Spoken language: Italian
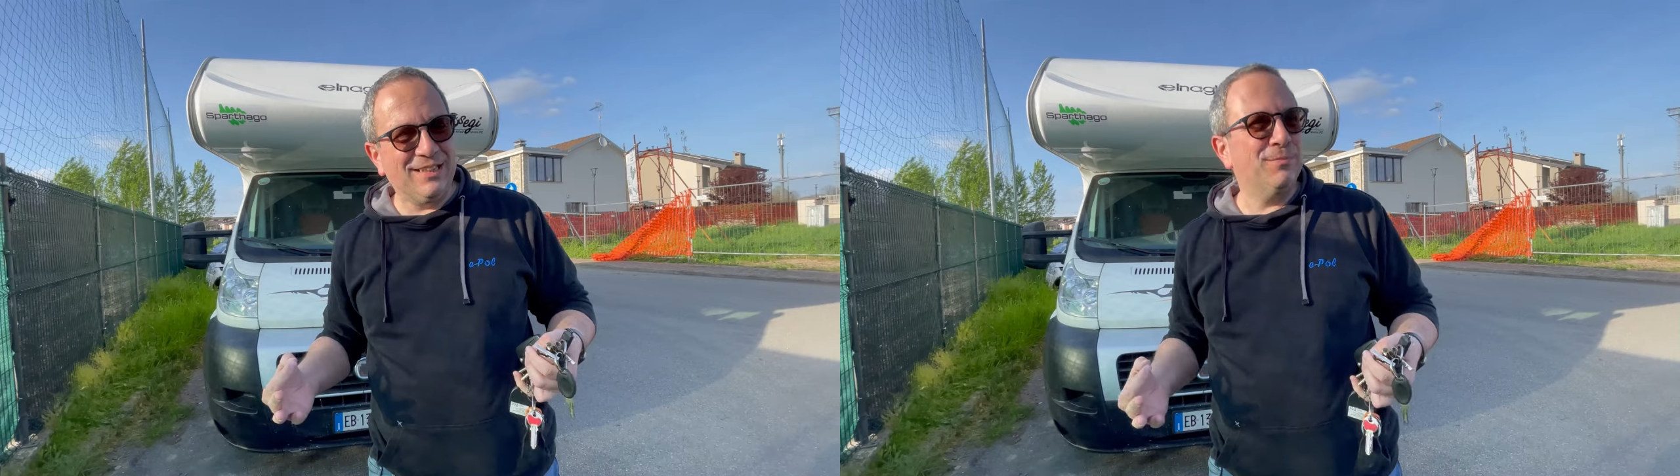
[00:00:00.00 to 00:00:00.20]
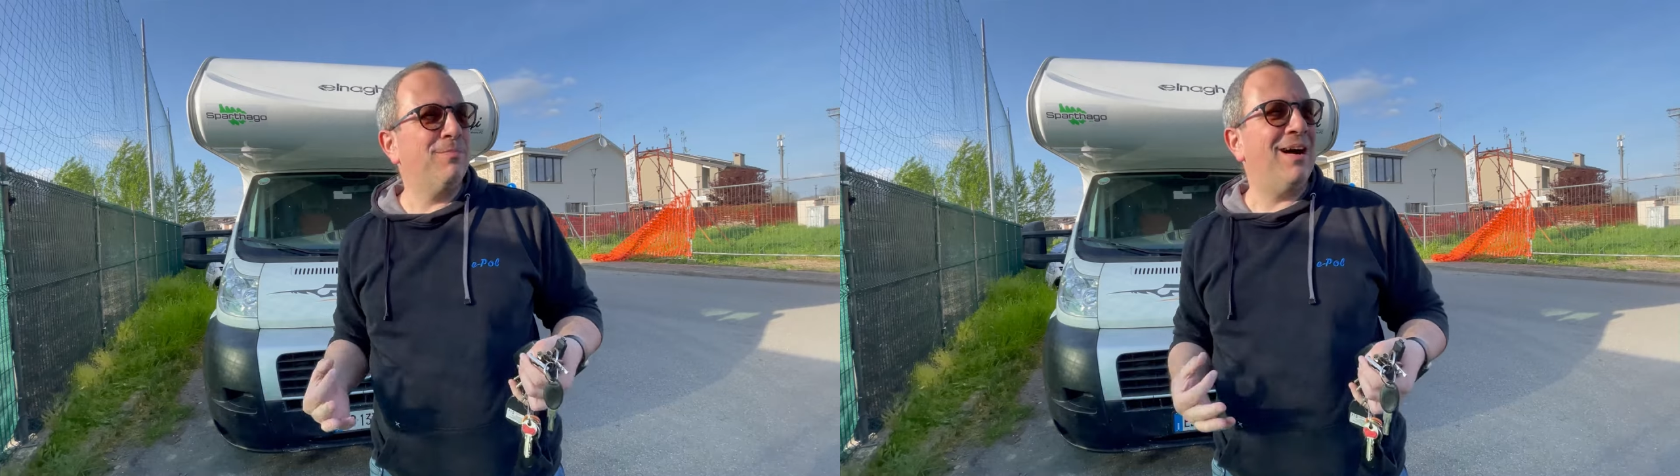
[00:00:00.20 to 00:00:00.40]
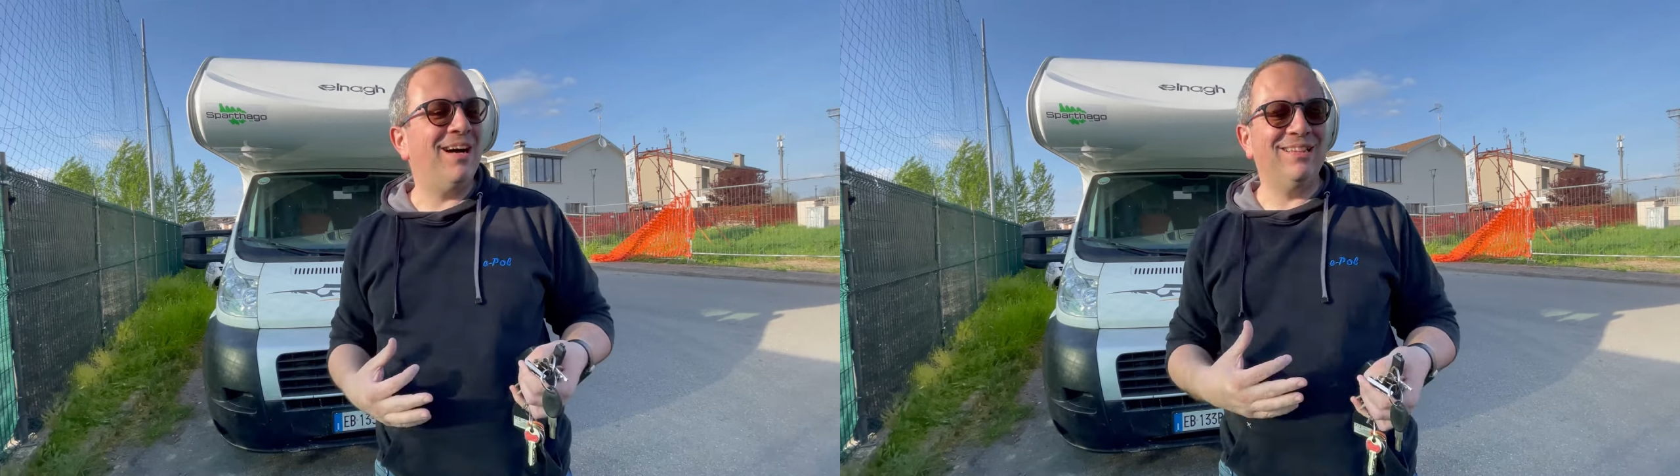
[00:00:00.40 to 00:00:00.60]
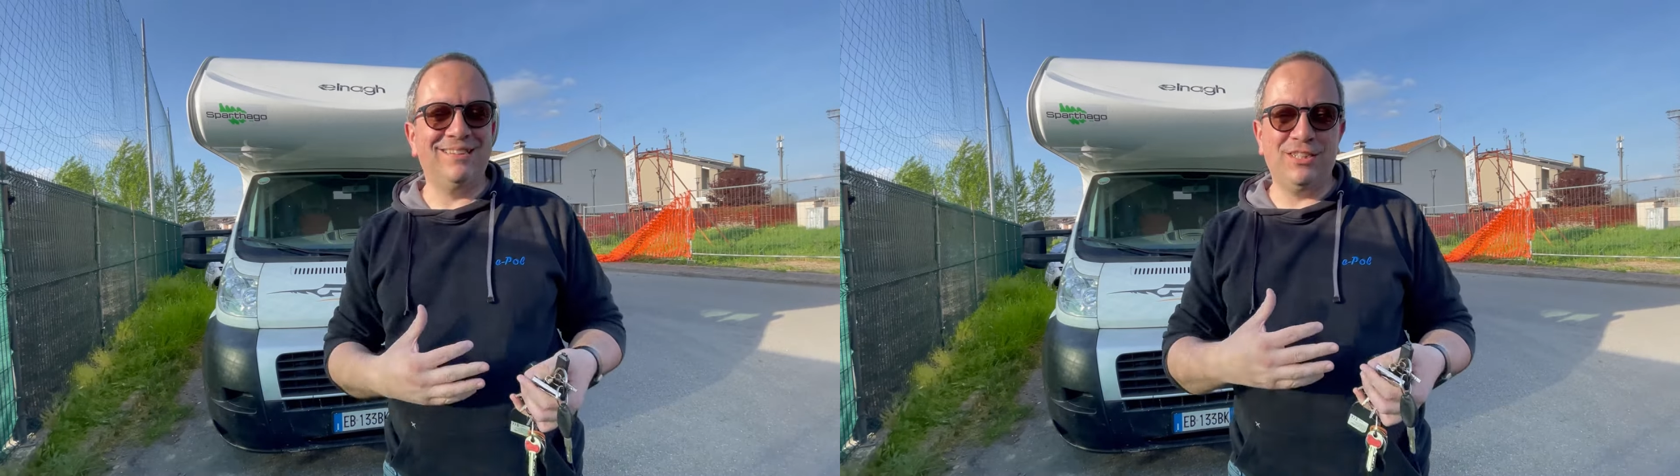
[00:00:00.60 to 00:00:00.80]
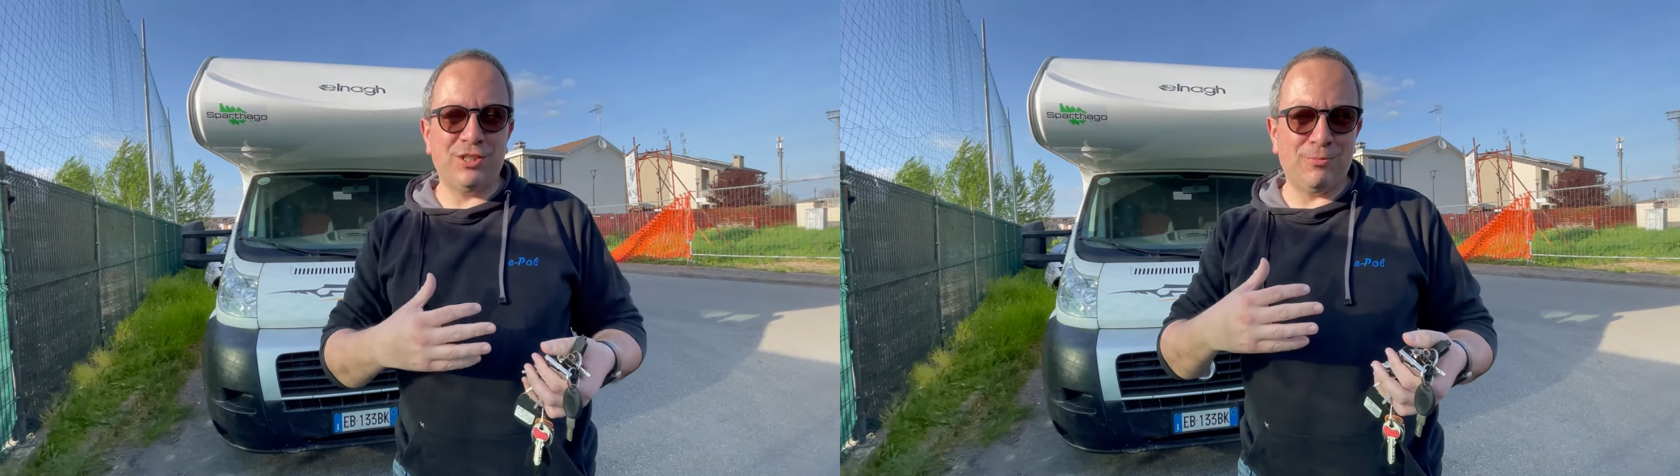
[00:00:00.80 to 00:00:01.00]
ma
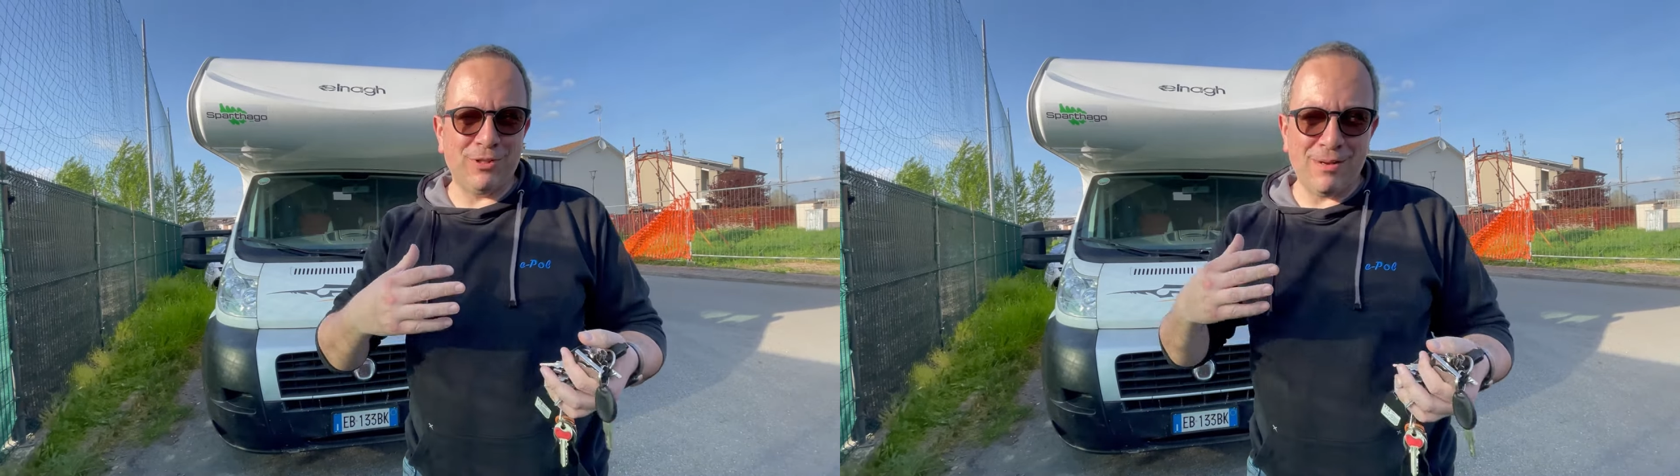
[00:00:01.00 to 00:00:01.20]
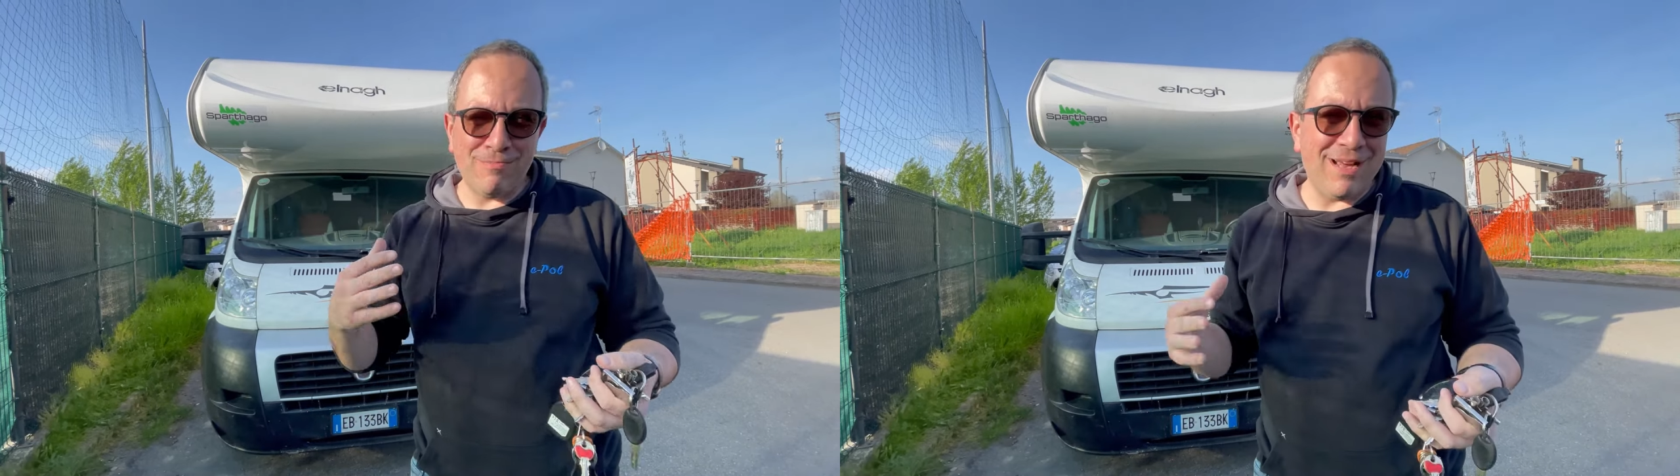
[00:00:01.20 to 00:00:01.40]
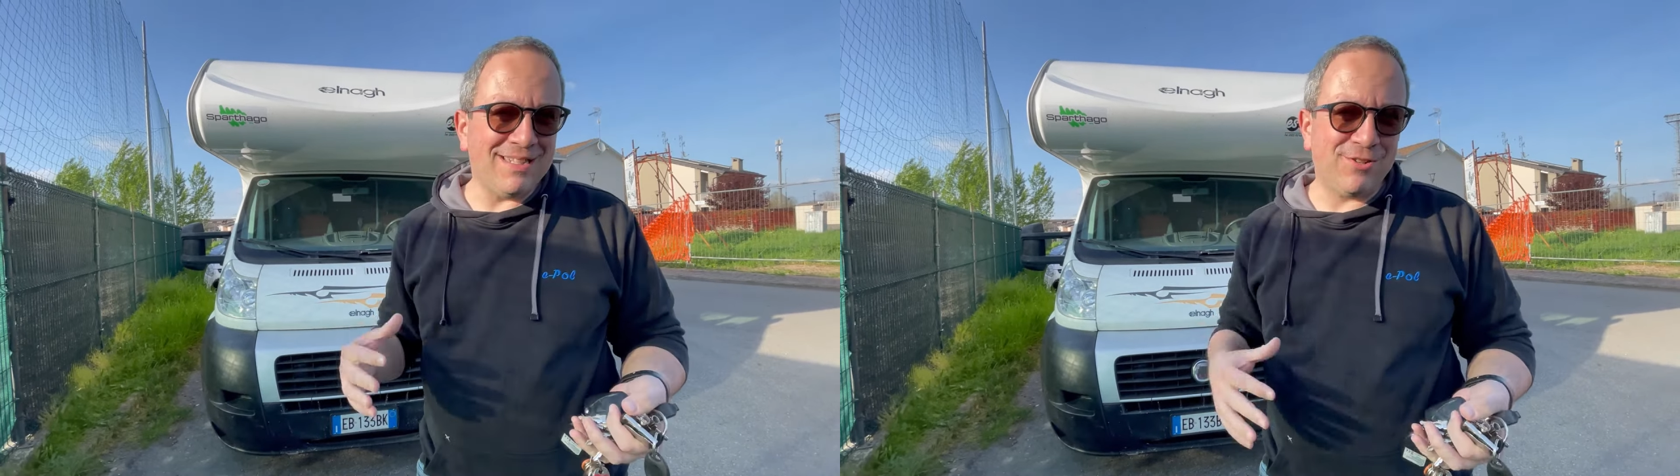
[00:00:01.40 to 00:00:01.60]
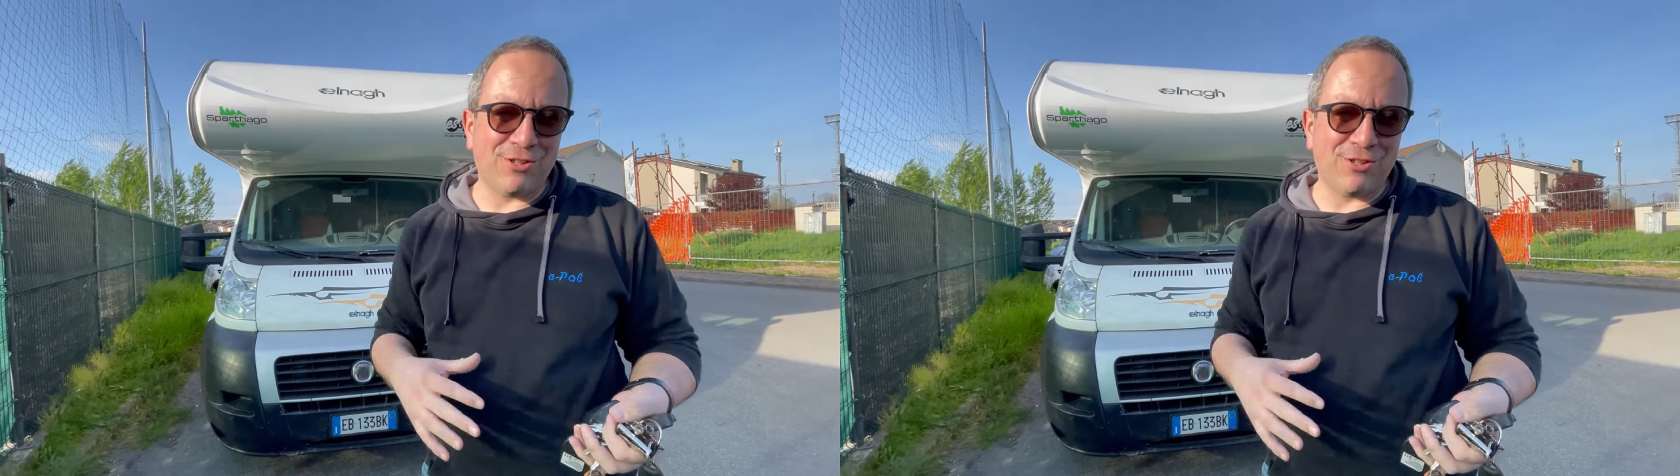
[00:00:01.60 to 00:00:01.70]
diciamo nel mezzo